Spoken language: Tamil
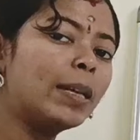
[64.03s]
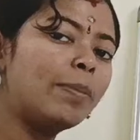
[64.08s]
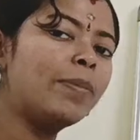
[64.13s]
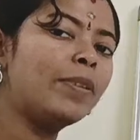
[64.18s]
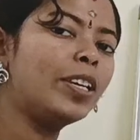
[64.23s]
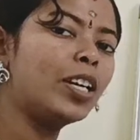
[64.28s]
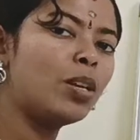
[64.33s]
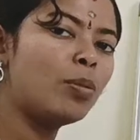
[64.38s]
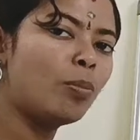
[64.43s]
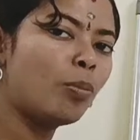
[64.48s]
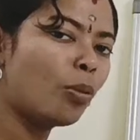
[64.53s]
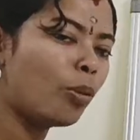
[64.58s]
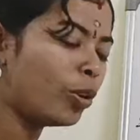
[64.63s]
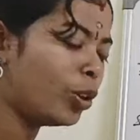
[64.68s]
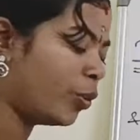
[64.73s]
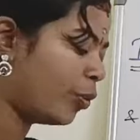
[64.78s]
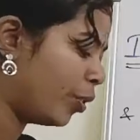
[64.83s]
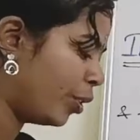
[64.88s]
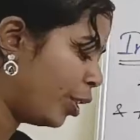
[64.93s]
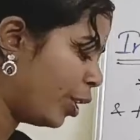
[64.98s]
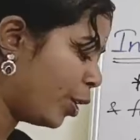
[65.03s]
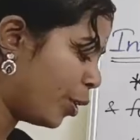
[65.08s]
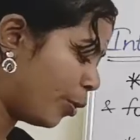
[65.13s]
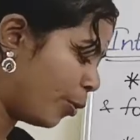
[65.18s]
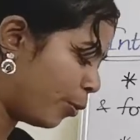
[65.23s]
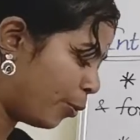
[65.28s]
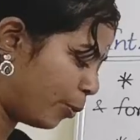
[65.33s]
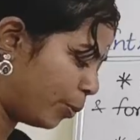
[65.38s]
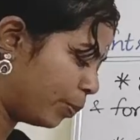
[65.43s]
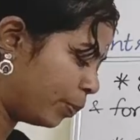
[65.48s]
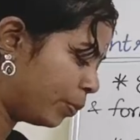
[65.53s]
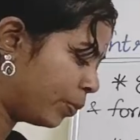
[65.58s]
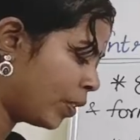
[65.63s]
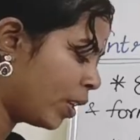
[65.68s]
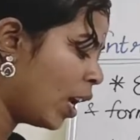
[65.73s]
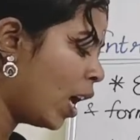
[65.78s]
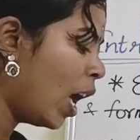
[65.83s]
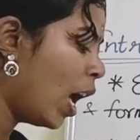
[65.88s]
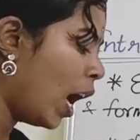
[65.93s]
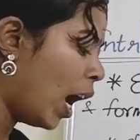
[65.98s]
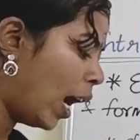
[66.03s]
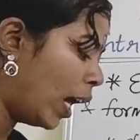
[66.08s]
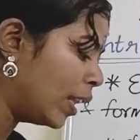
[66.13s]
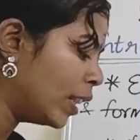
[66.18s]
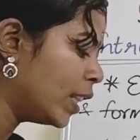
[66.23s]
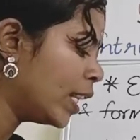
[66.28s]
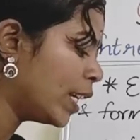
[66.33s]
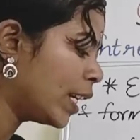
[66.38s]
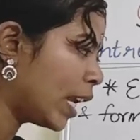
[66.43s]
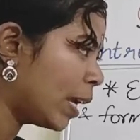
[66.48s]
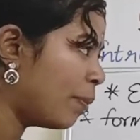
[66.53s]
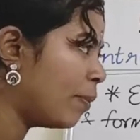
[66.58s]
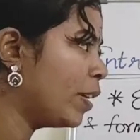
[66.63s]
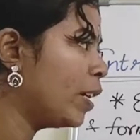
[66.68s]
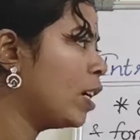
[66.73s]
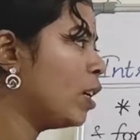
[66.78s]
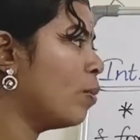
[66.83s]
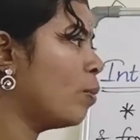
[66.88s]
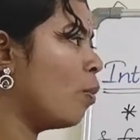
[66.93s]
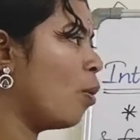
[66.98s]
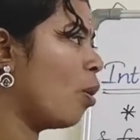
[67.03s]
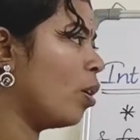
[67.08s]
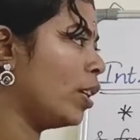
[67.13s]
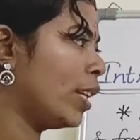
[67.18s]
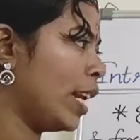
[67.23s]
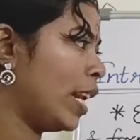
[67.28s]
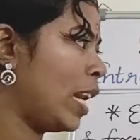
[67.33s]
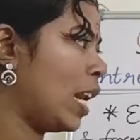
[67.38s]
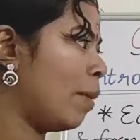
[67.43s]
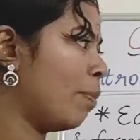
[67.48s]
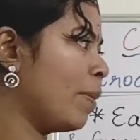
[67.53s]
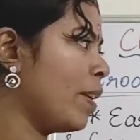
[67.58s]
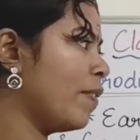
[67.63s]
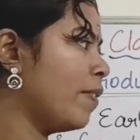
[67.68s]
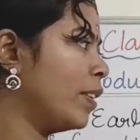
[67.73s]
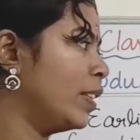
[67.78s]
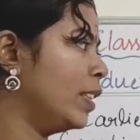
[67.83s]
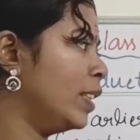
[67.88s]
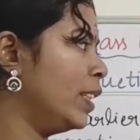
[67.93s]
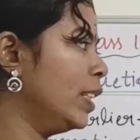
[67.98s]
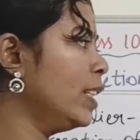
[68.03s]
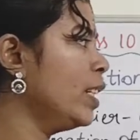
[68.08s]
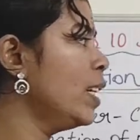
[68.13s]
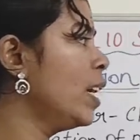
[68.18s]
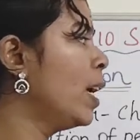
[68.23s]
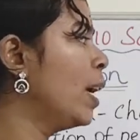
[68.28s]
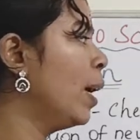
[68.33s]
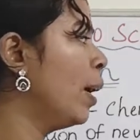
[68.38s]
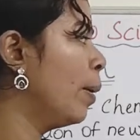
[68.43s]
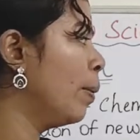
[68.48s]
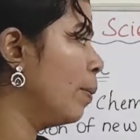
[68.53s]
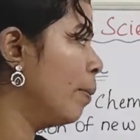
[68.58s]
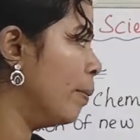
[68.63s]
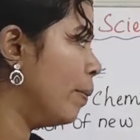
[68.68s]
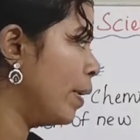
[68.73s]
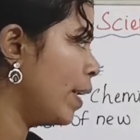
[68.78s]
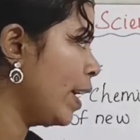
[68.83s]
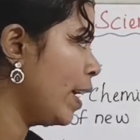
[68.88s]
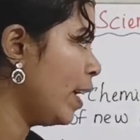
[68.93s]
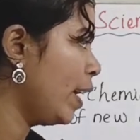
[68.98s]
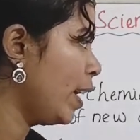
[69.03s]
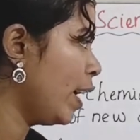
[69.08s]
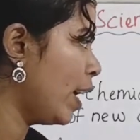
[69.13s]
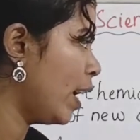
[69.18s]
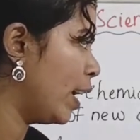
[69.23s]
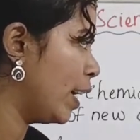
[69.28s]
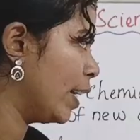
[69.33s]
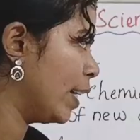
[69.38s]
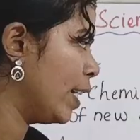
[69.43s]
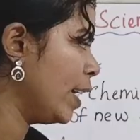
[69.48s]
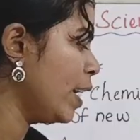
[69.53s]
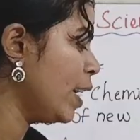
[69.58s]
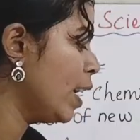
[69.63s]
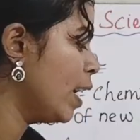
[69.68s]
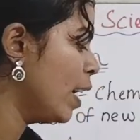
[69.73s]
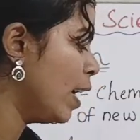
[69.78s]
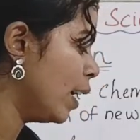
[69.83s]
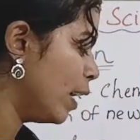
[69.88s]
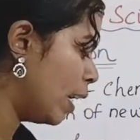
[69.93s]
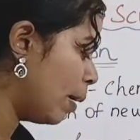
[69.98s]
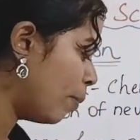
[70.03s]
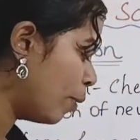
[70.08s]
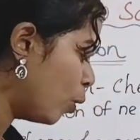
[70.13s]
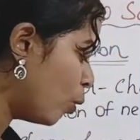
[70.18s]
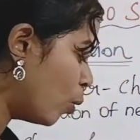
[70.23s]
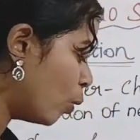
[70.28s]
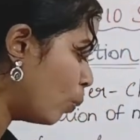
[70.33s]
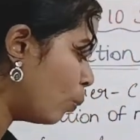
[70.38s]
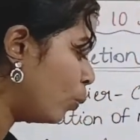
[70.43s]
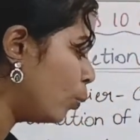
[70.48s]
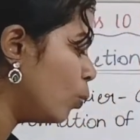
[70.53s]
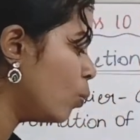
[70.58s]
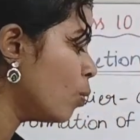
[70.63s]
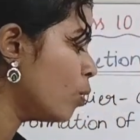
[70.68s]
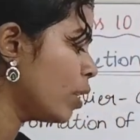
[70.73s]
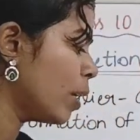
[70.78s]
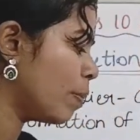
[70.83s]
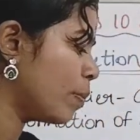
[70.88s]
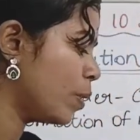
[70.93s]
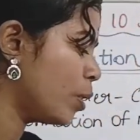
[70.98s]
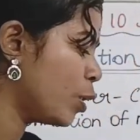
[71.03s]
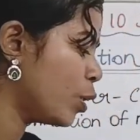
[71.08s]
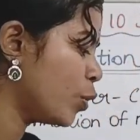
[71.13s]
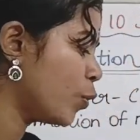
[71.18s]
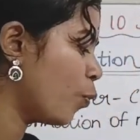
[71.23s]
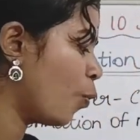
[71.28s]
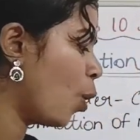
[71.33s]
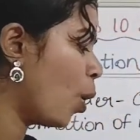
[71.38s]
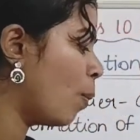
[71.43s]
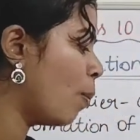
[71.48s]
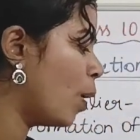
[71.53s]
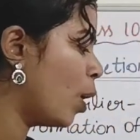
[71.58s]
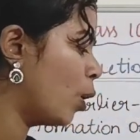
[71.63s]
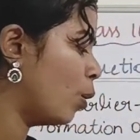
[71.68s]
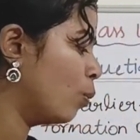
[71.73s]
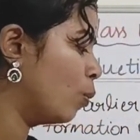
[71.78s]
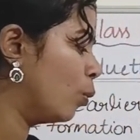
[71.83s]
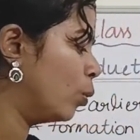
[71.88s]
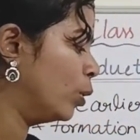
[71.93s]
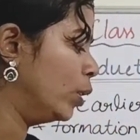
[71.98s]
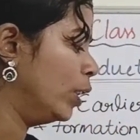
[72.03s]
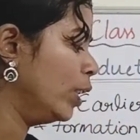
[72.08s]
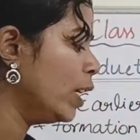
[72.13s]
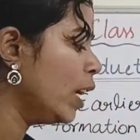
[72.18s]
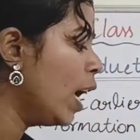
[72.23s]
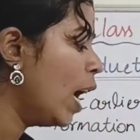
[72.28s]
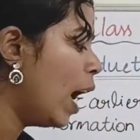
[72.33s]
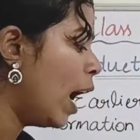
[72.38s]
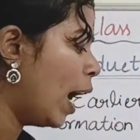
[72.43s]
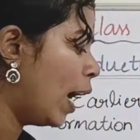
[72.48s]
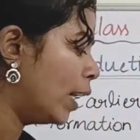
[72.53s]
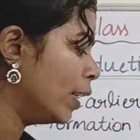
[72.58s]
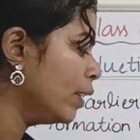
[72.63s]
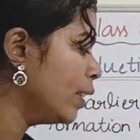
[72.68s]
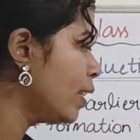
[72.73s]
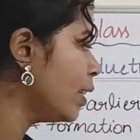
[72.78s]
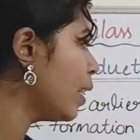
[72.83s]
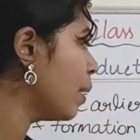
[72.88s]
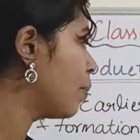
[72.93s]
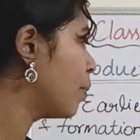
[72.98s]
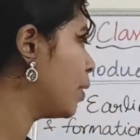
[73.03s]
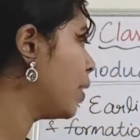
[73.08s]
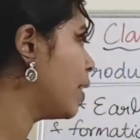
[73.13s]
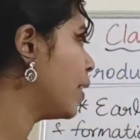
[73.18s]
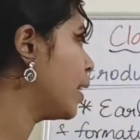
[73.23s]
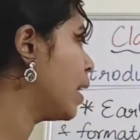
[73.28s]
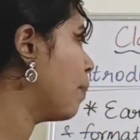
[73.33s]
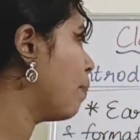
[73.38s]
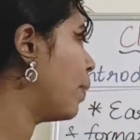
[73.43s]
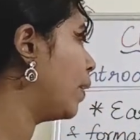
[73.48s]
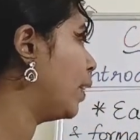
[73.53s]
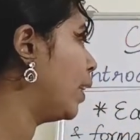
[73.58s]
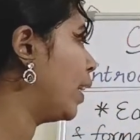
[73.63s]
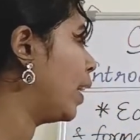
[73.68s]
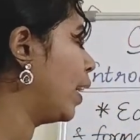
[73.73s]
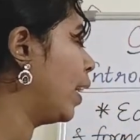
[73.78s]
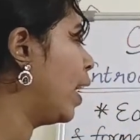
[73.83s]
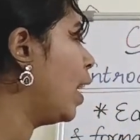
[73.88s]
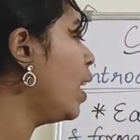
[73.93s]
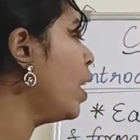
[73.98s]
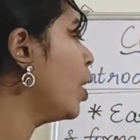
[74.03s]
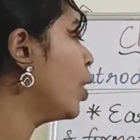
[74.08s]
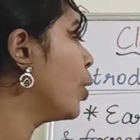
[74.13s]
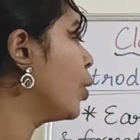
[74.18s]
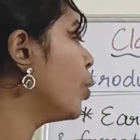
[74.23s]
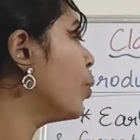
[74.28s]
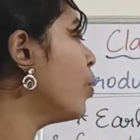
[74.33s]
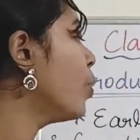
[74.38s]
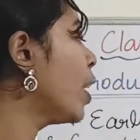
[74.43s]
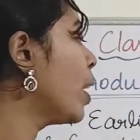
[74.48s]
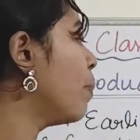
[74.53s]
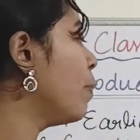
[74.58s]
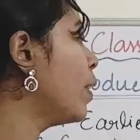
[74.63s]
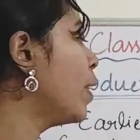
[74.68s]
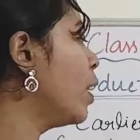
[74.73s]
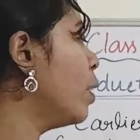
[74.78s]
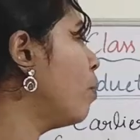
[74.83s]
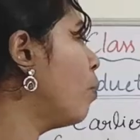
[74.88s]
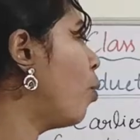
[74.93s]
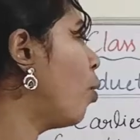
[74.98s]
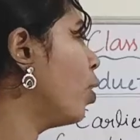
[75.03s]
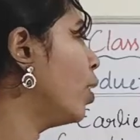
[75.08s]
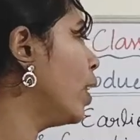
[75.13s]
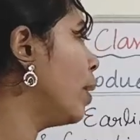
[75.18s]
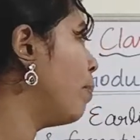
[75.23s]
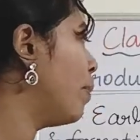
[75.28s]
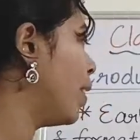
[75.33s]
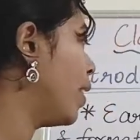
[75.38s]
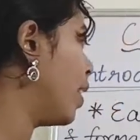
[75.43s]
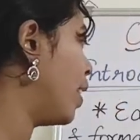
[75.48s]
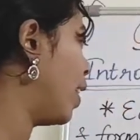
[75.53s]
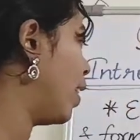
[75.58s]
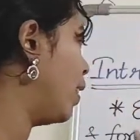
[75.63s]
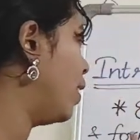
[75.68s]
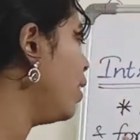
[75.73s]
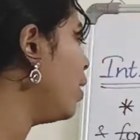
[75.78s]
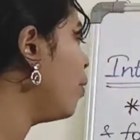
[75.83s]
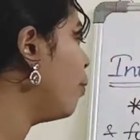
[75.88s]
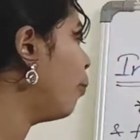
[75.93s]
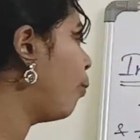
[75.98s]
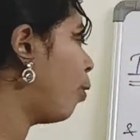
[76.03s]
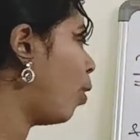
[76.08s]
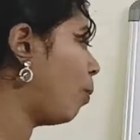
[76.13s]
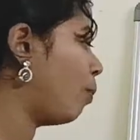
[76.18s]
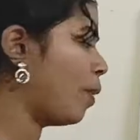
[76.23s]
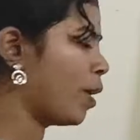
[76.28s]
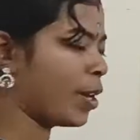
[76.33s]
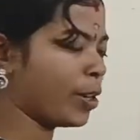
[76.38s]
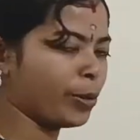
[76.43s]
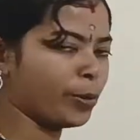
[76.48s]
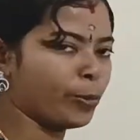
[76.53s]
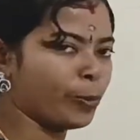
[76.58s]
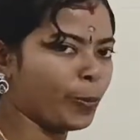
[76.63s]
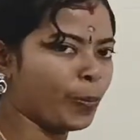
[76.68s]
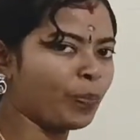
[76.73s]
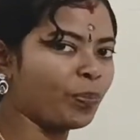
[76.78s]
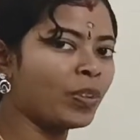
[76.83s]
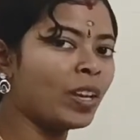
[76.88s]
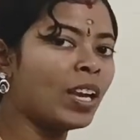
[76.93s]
கெமிக்கல் பாண்ட் வந்து இருக்கும் அந்த கெமிக்கல் பாண்ட் எல்லாமே வந்து பிரேக் ஆகி நமக்கு ஒரு புது சப்ஸ்டன்ஸ் ஃபார்ம் ஆகும்போது அந்த சப்ஸ்டன்ஸில் பார்த்திங்கன்னா நியூ கெமிக்கல் பாண்ட் அப்படிங்கிறது ஃபார்ம் ஆகிருக்கும்